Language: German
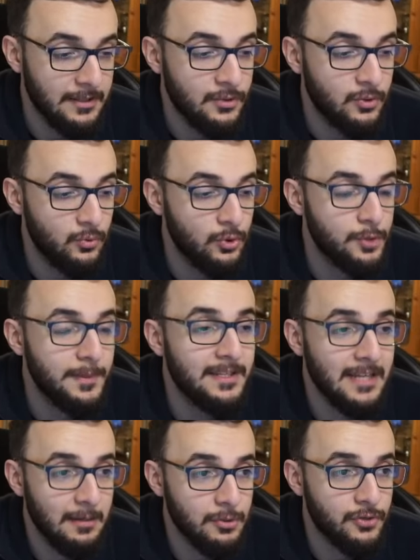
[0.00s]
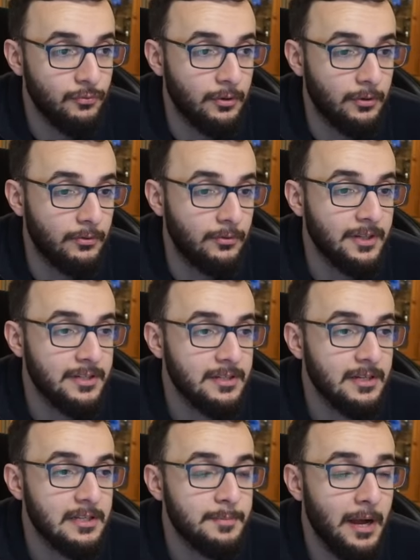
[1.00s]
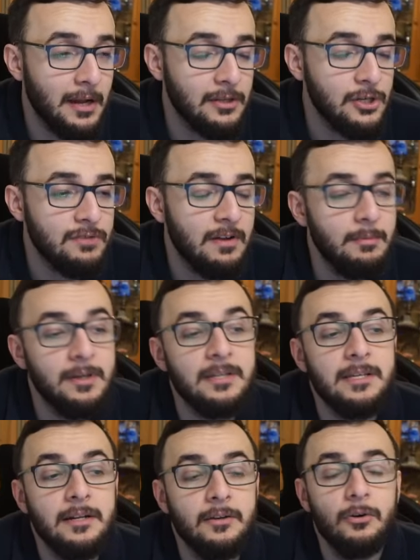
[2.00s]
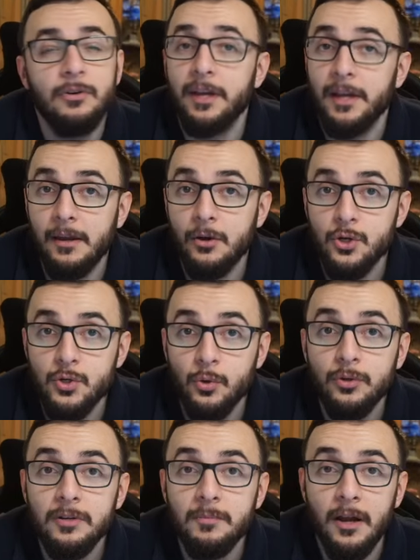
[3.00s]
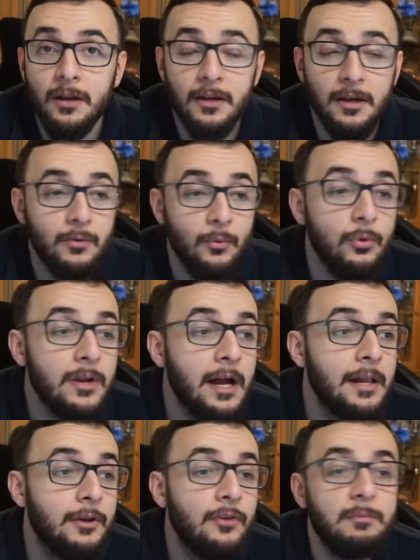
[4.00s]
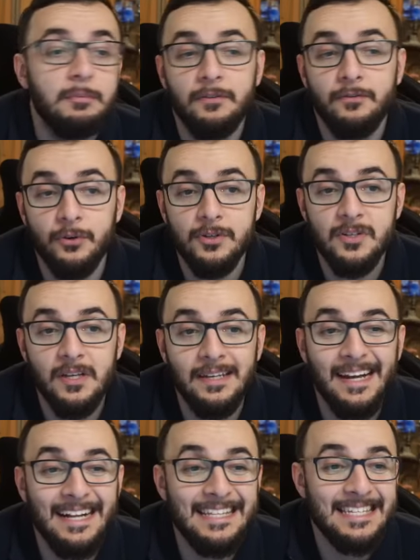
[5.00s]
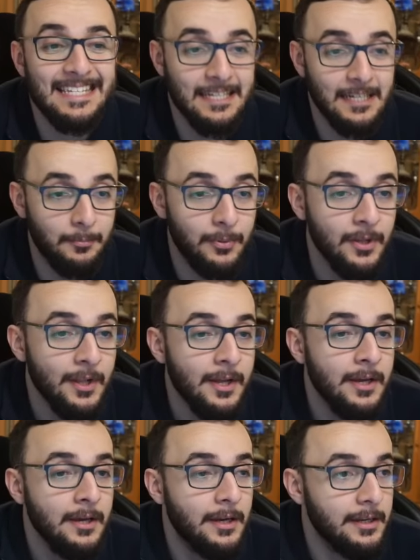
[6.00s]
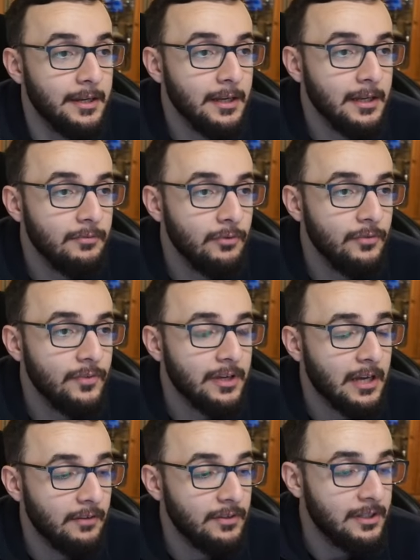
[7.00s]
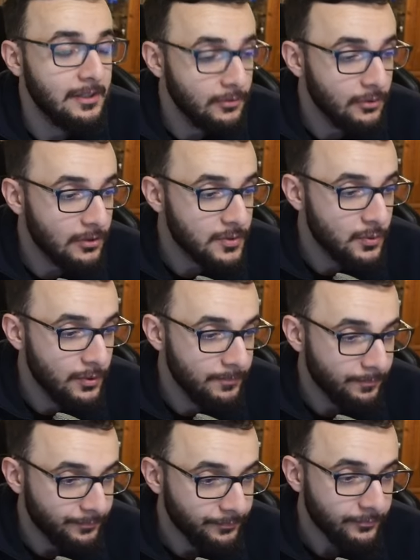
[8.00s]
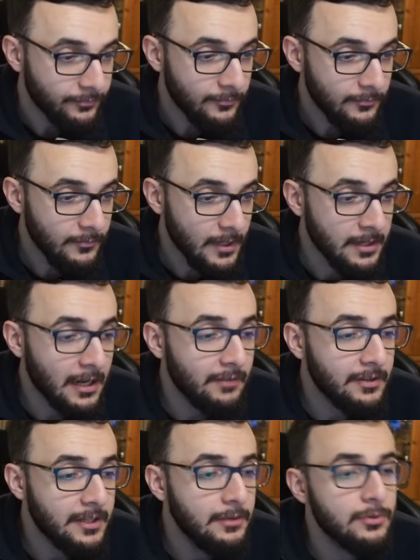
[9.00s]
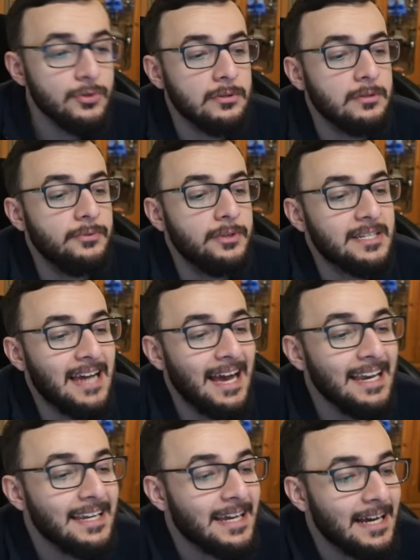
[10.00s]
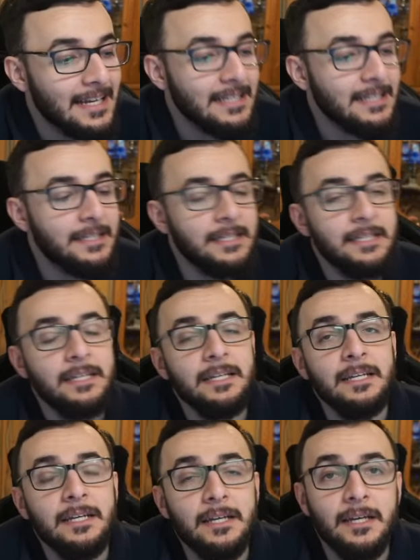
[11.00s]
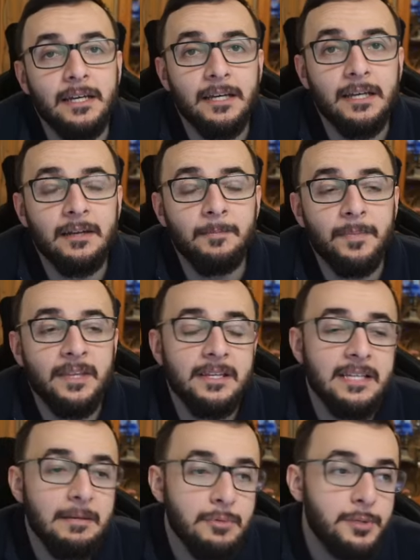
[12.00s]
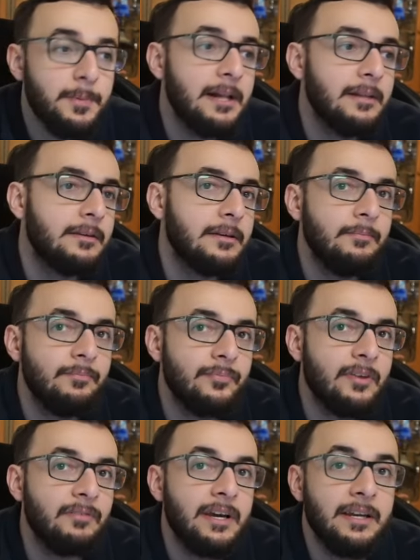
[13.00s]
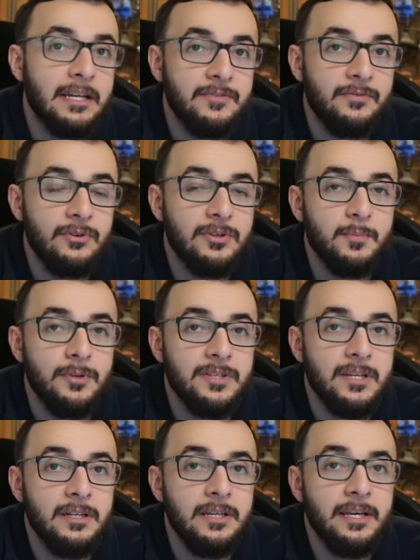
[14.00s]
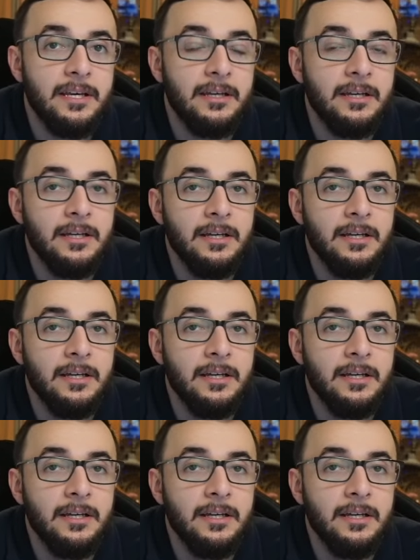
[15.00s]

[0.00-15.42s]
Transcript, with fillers: zu Spezialbeschwören. Und das ist ganz praktisch, weil man das halt auch in der gegnerischen Runde machen kann oder halt auch, wenn man First geht, als Setup. In der Regel wollen wir Gravitino rausholen. Gravitino sorgt dafür, dass alle Karten, die äh, in derselben Spalte wie ein S-Force-Monster liegen,